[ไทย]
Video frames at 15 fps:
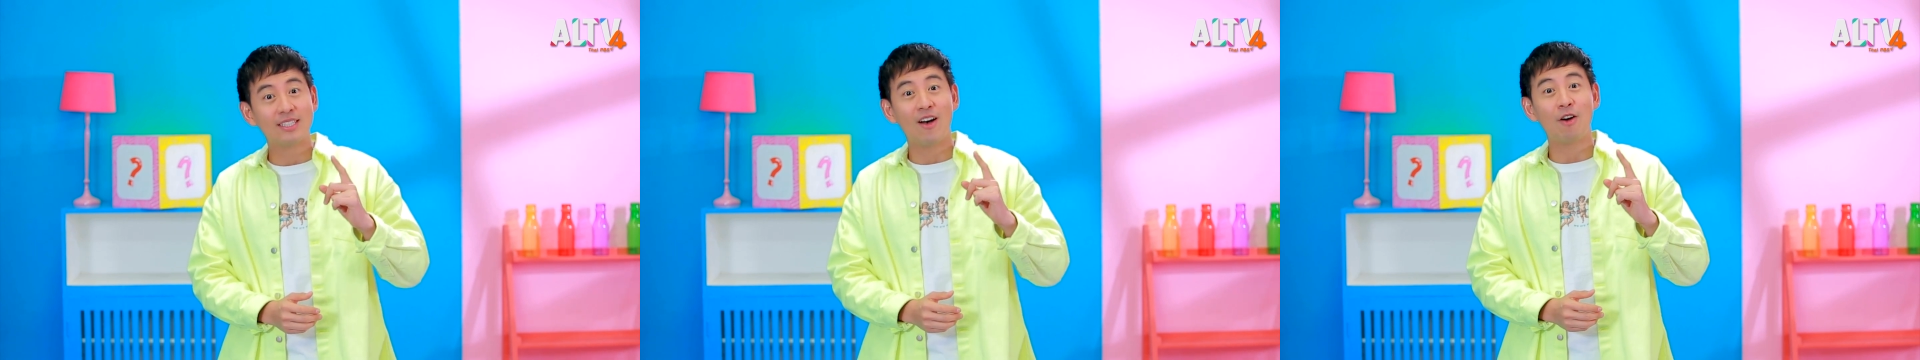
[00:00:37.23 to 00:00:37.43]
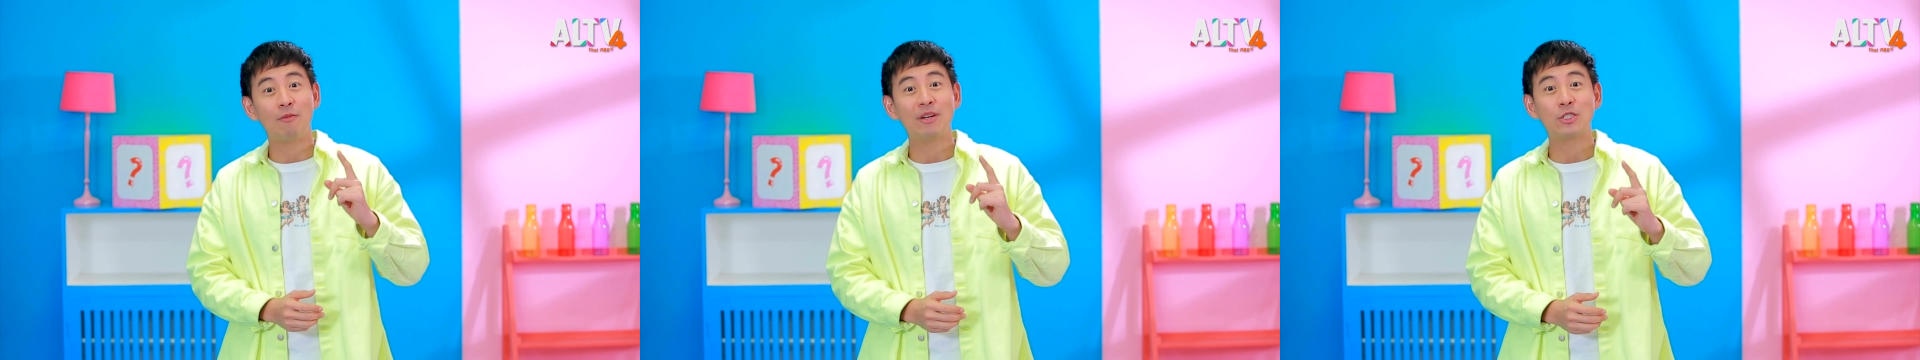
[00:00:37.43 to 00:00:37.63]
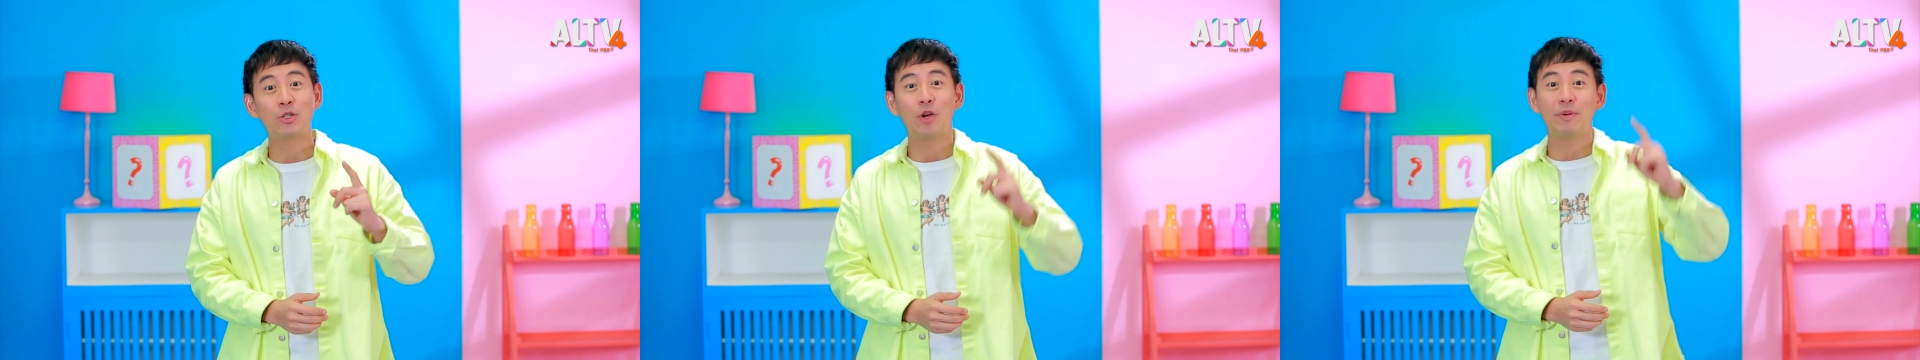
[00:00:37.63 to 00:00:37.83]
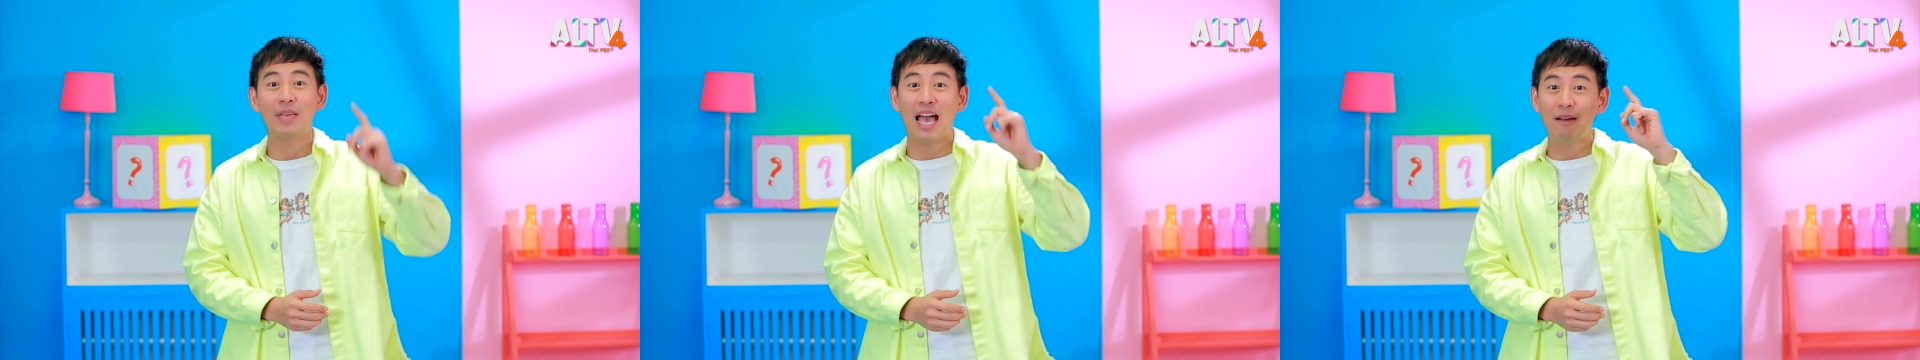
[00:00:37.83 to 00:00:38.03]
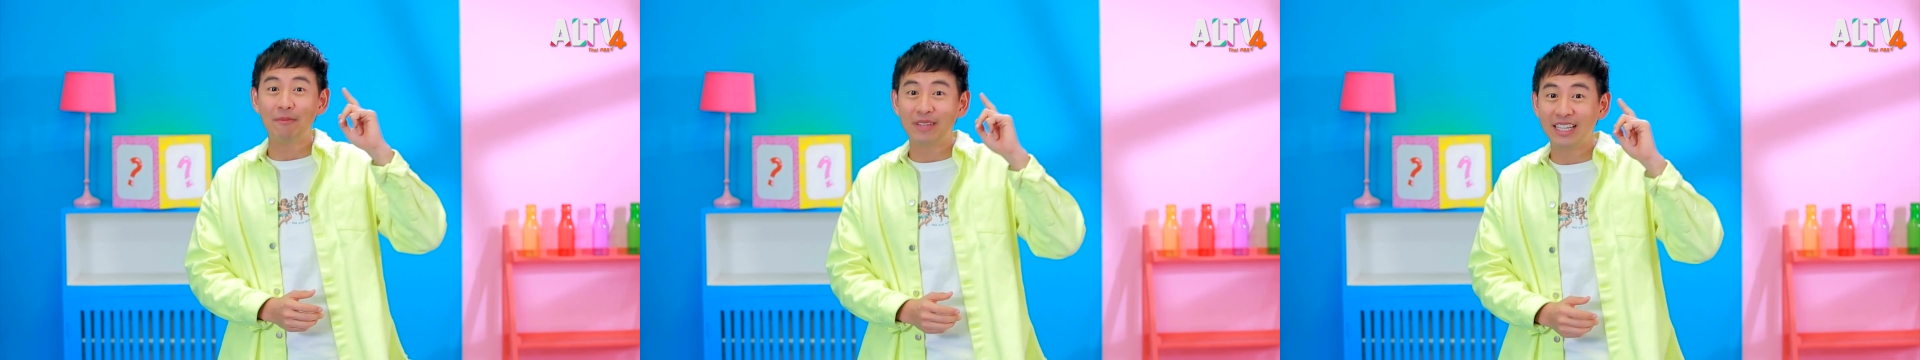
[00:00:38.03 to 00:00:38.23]
ต้องมาช่วยพี่
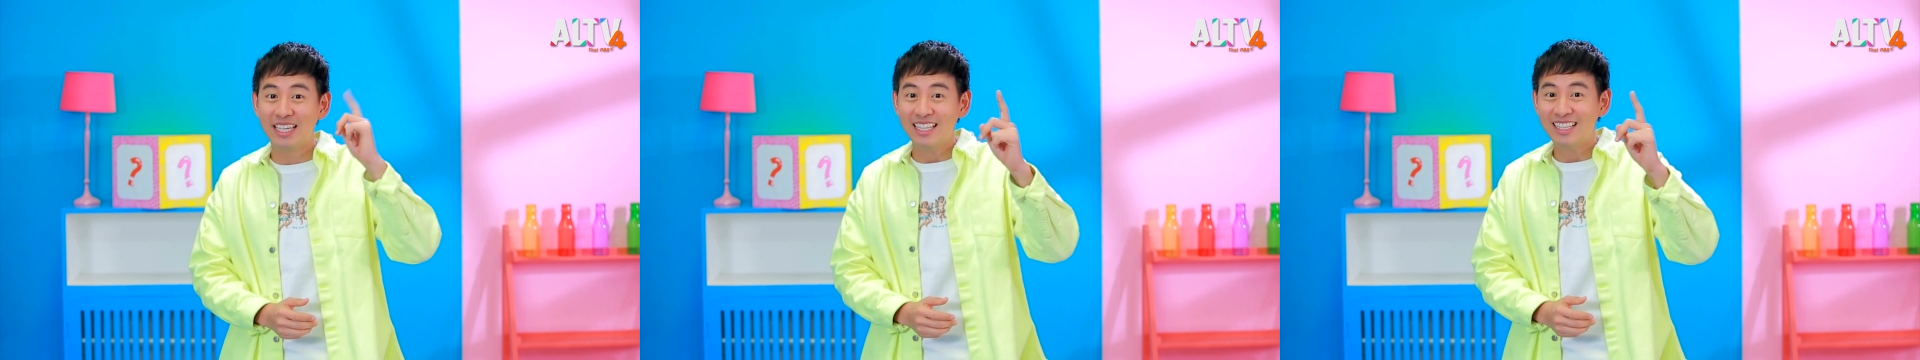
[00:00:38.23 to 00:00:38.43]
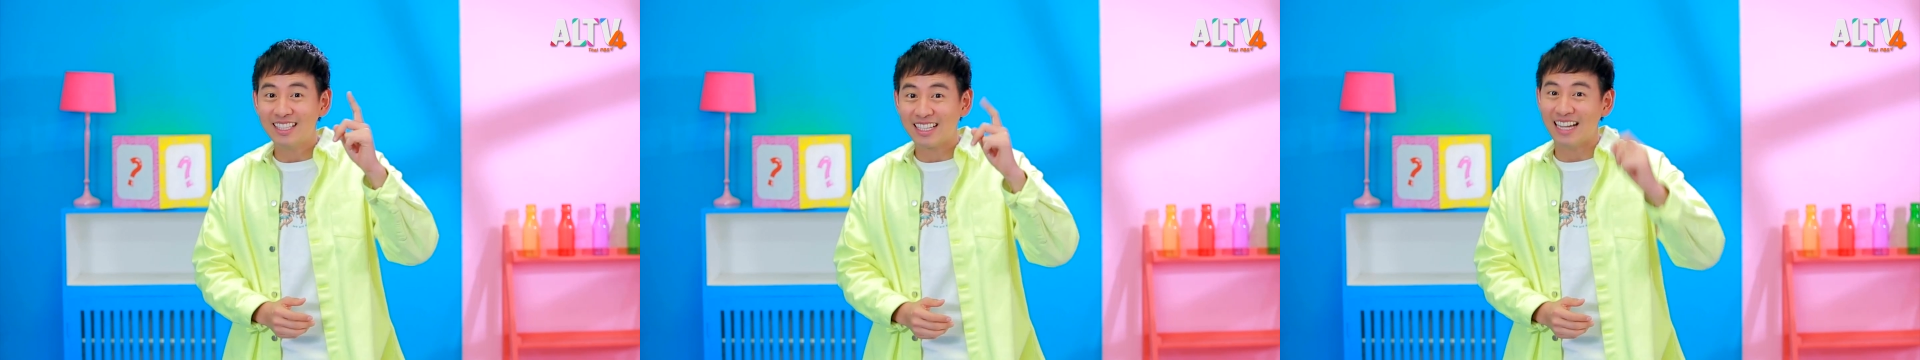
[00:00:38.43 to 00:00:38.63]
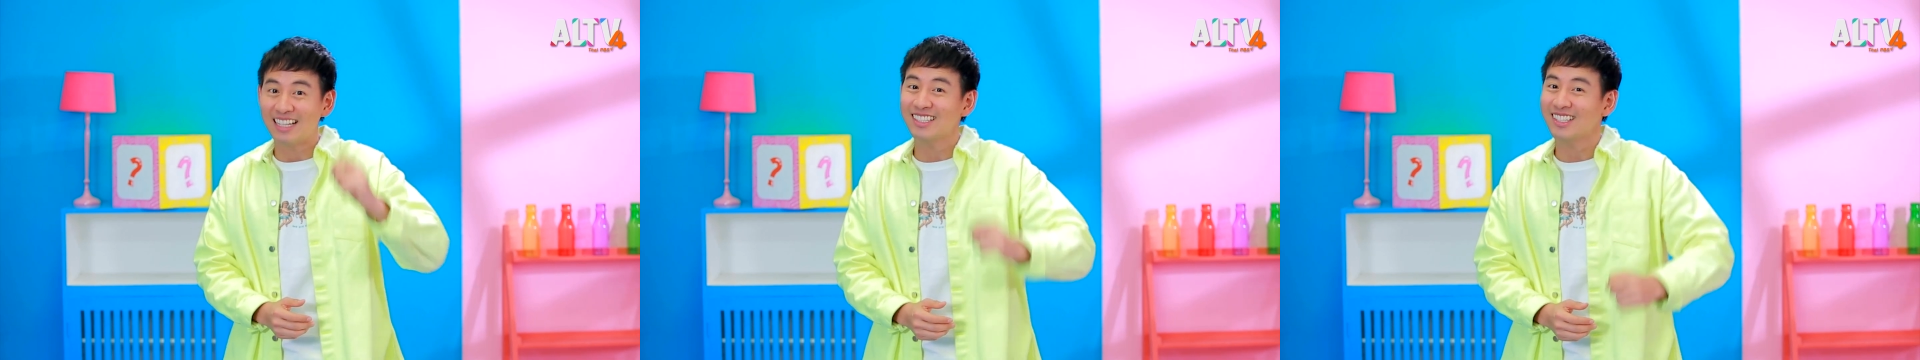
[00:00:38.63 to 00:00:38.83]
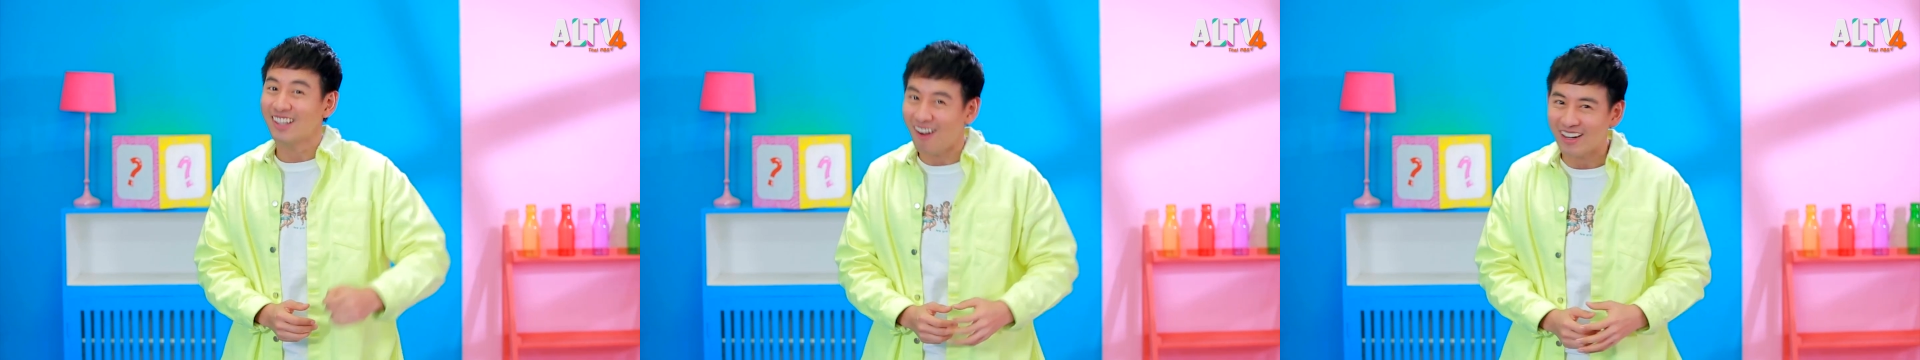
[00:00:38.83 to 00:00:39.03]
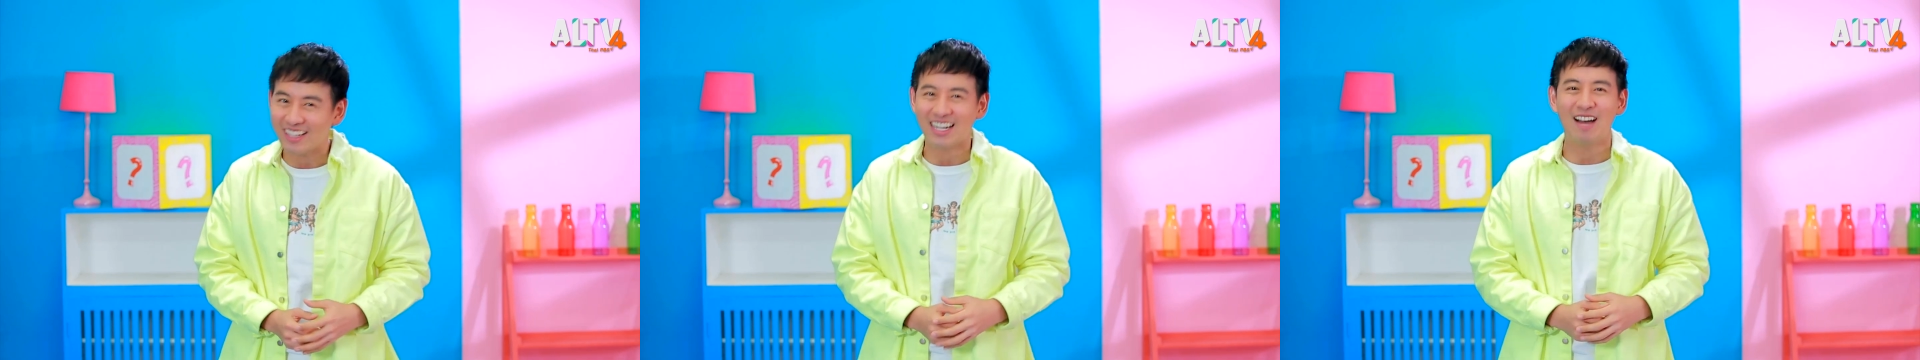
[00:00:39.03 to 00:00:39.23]
อาร์มคิดกัน
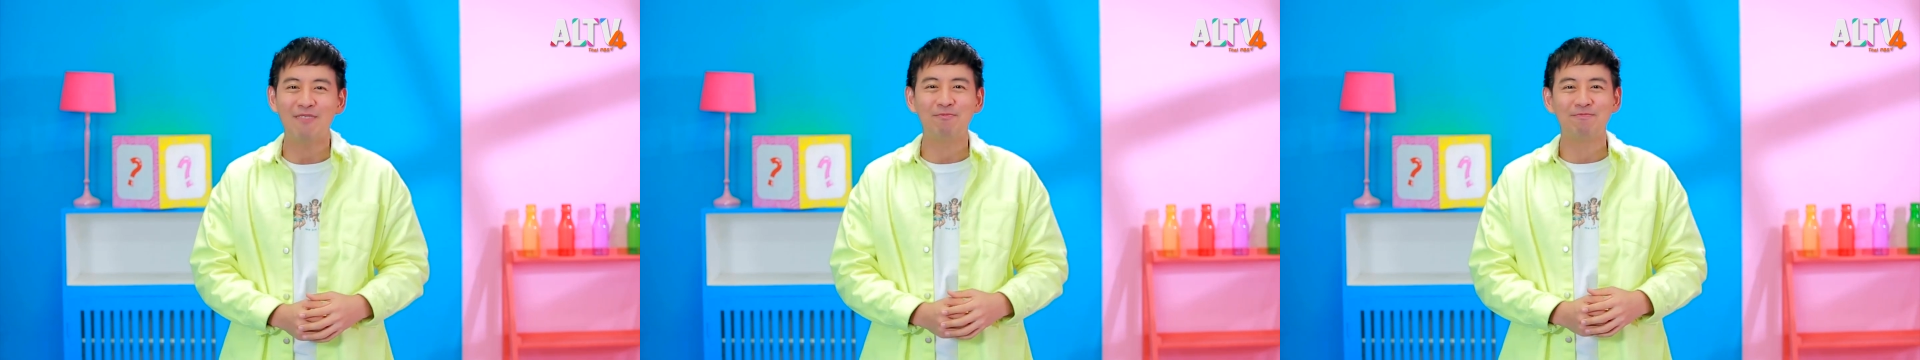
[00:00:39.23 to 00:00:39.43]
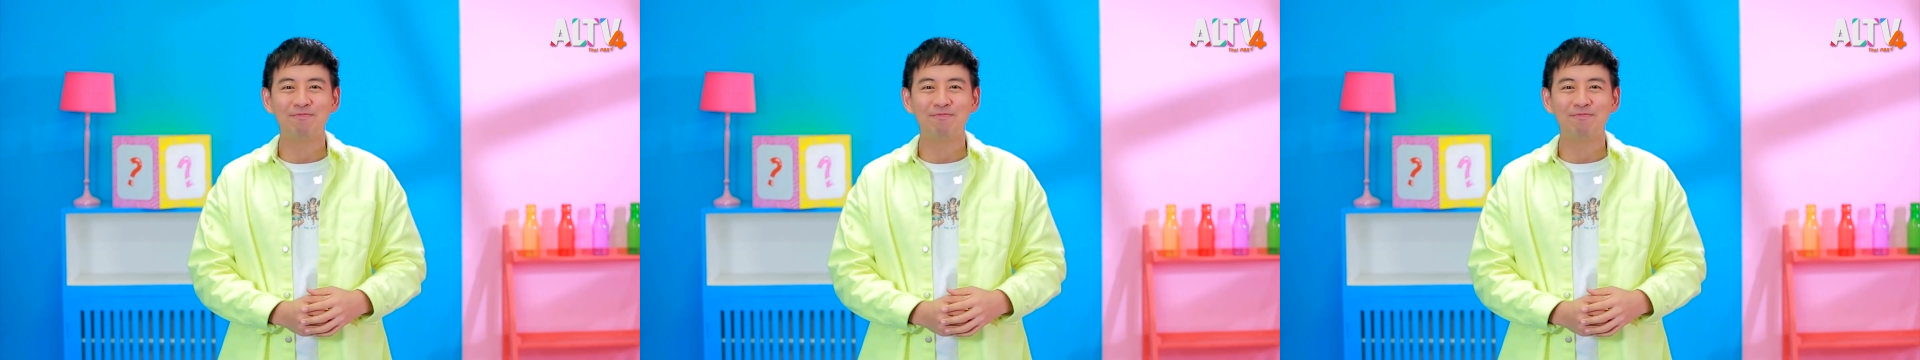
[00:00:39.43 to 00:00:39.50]
ก่อนครั